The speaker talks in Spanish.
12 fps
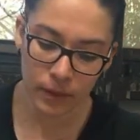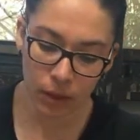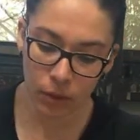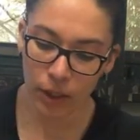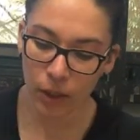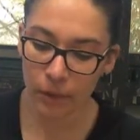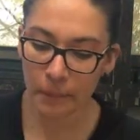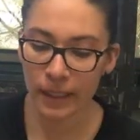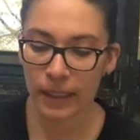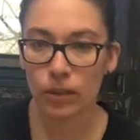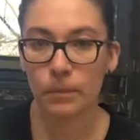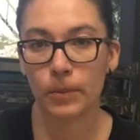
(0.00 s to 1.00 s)
Lo que
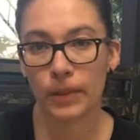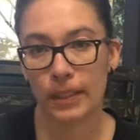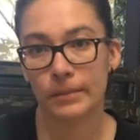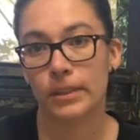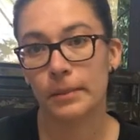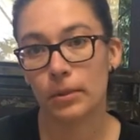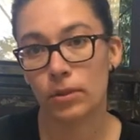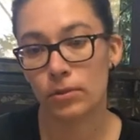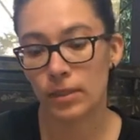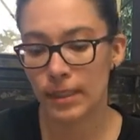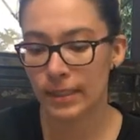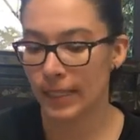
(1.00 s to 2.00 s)
obviamente no podríamos
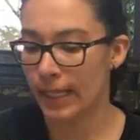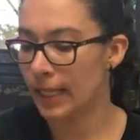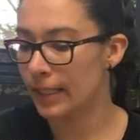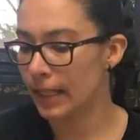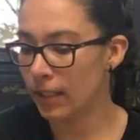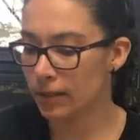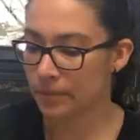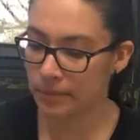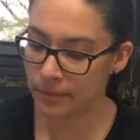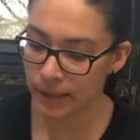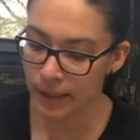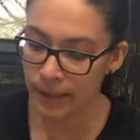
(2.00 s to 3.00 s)
reproducir sería el giro
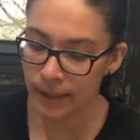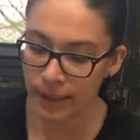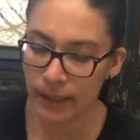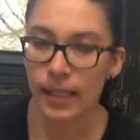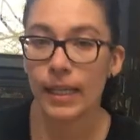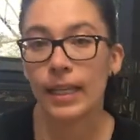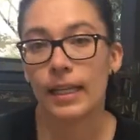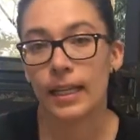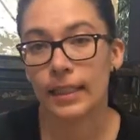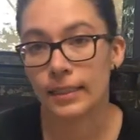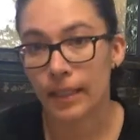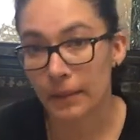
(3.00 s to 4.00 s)
y
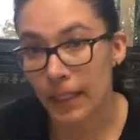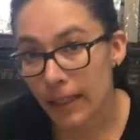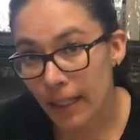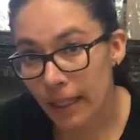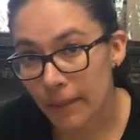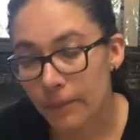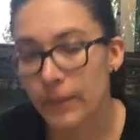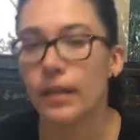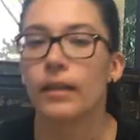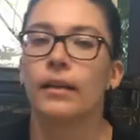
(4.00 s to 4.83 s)
la estabilidad.